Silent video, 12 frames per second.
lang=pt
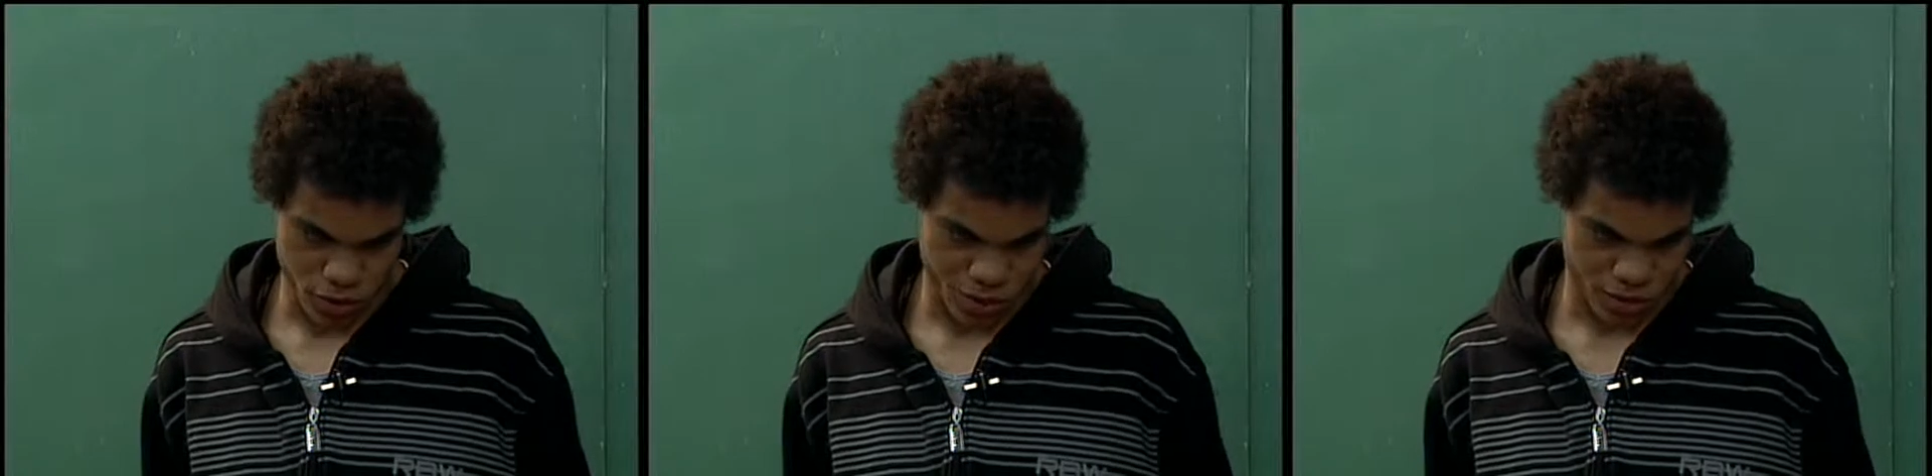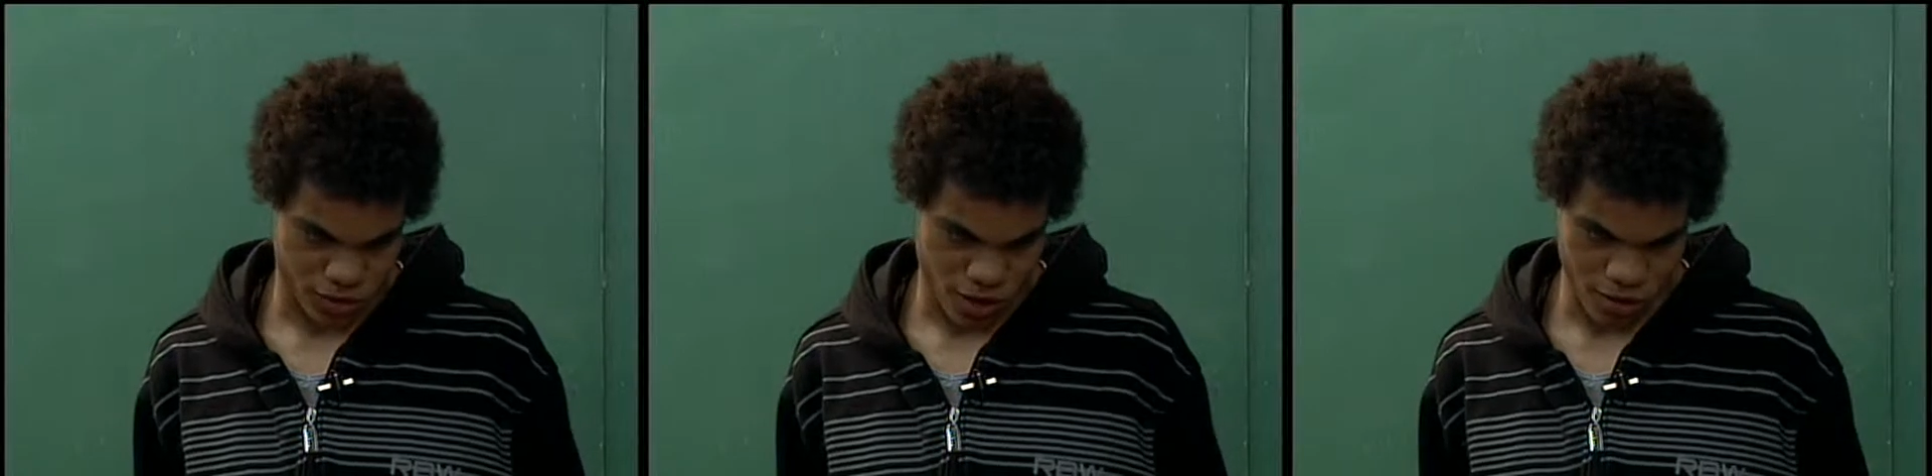com o
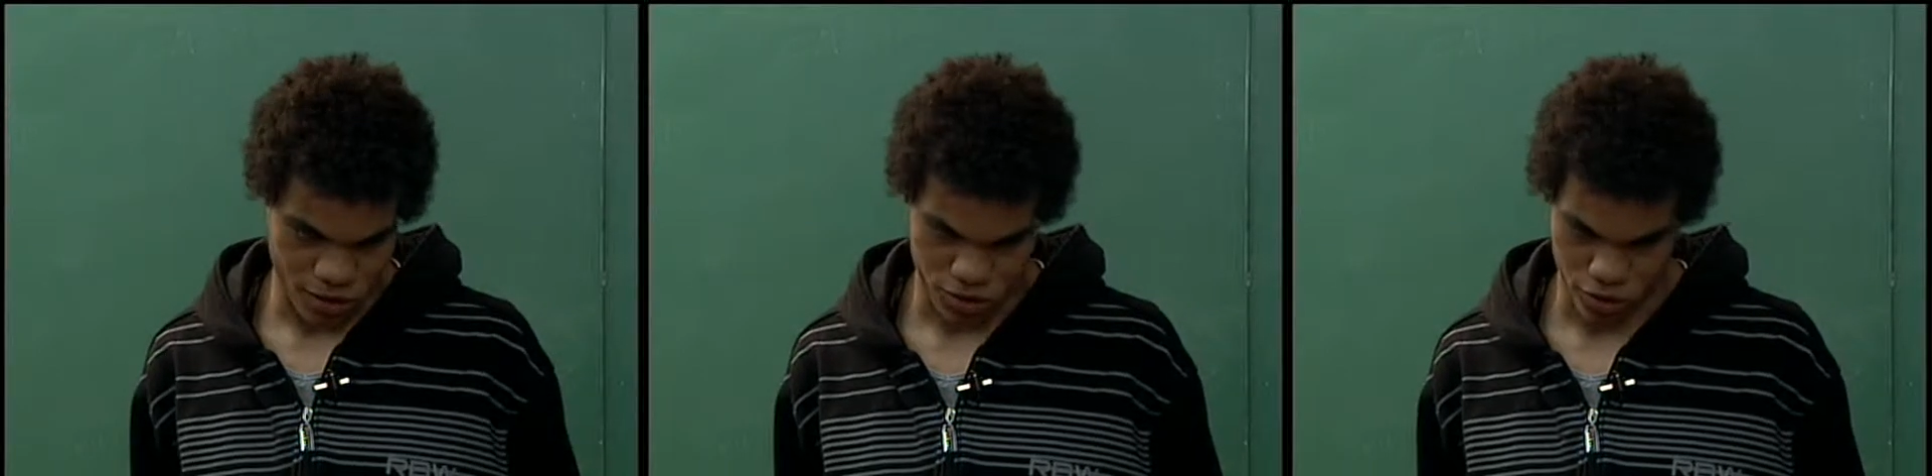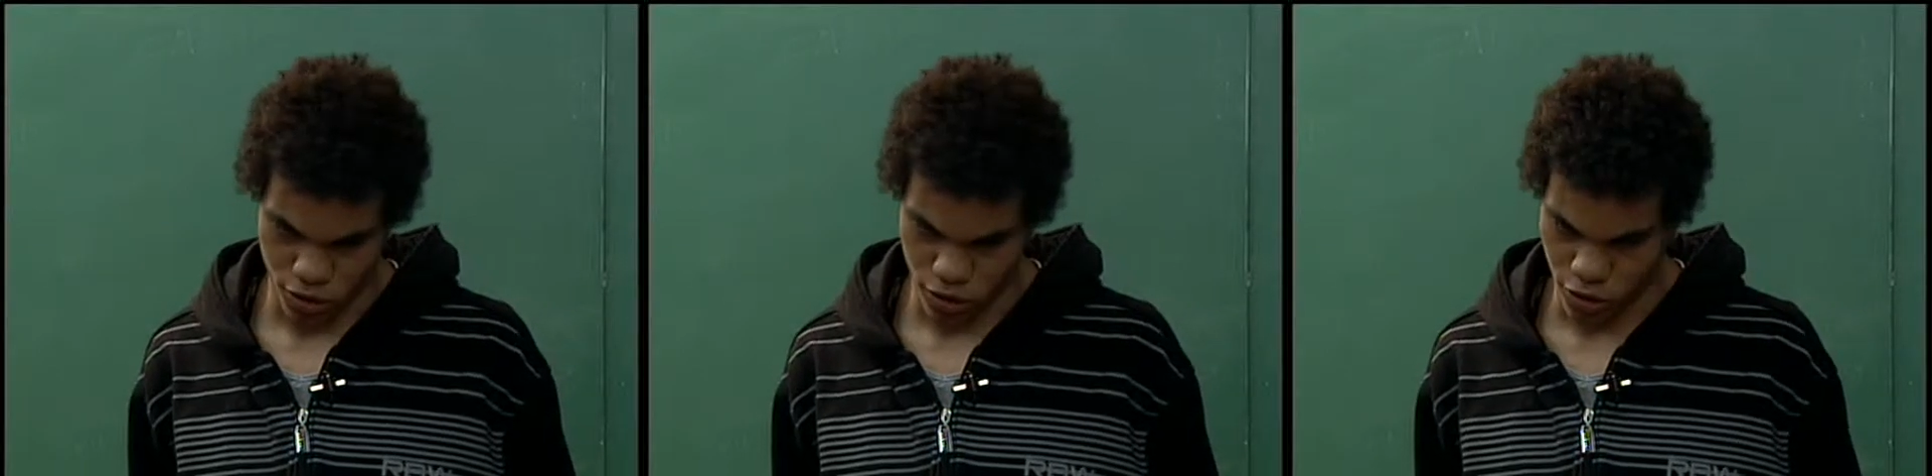pessoal, eu
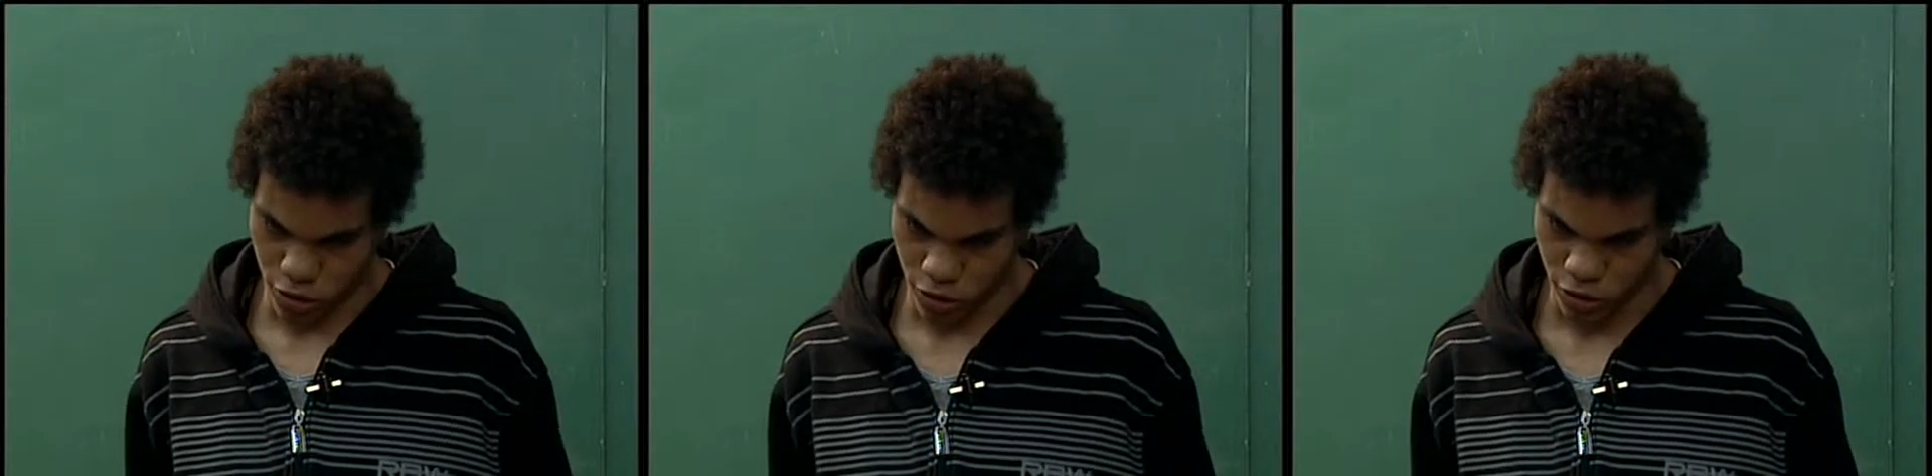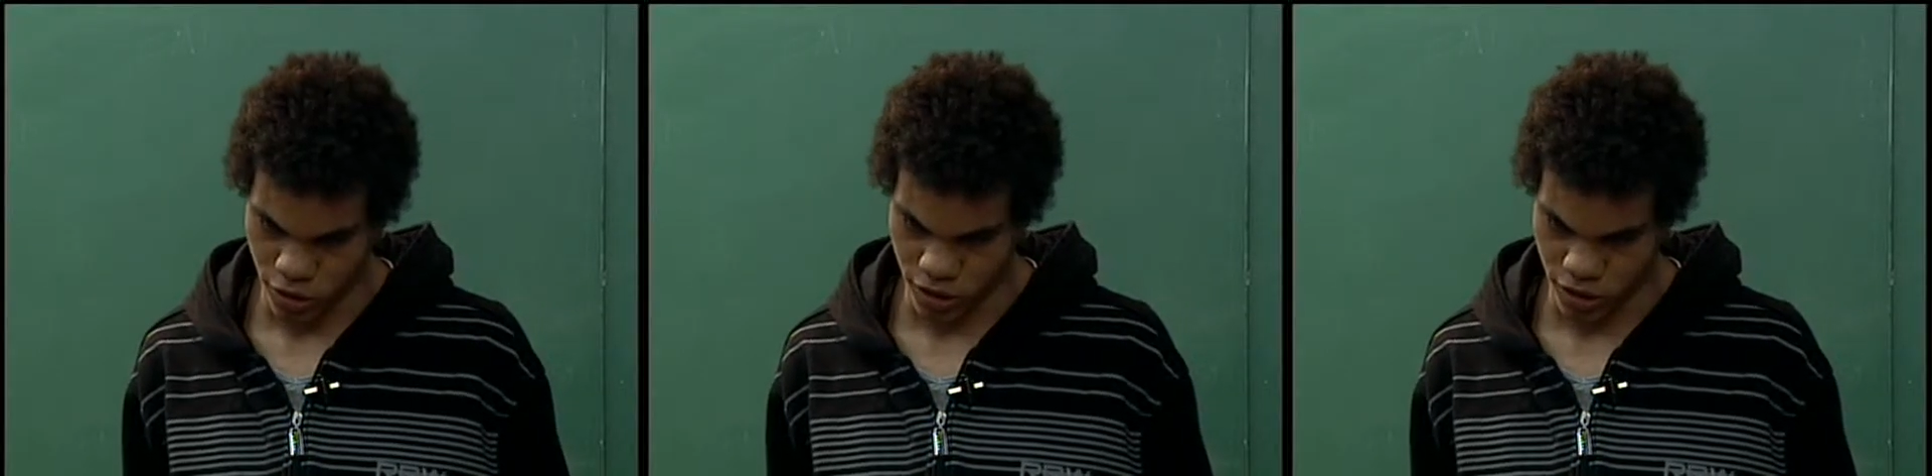sou